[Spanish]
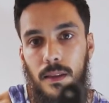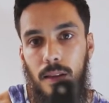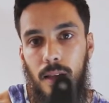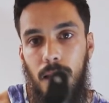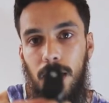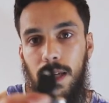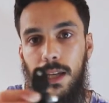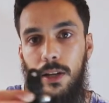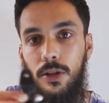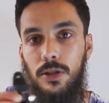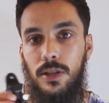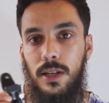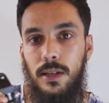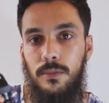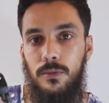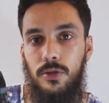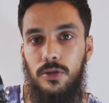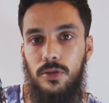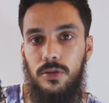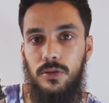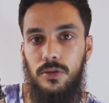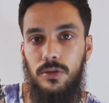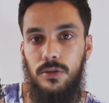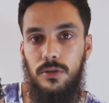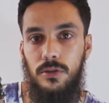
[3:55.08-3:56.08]
Aquí lo
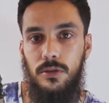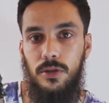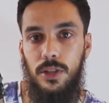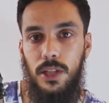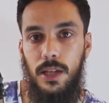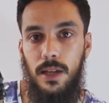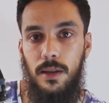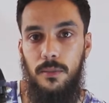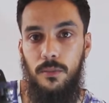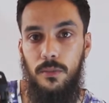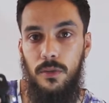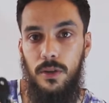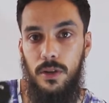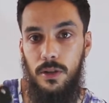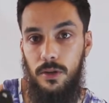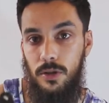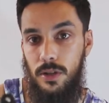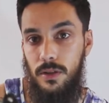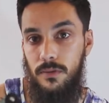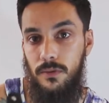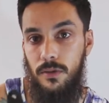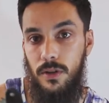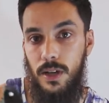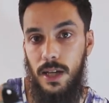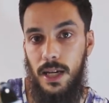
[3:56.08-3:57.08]
tenemos, no sé, nos
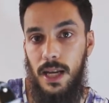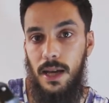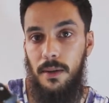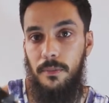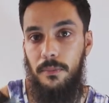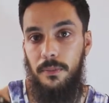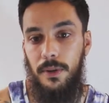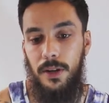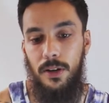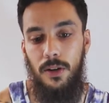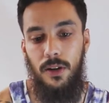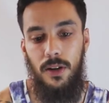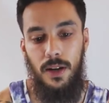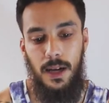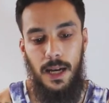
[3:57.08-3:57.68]
enfocará, pero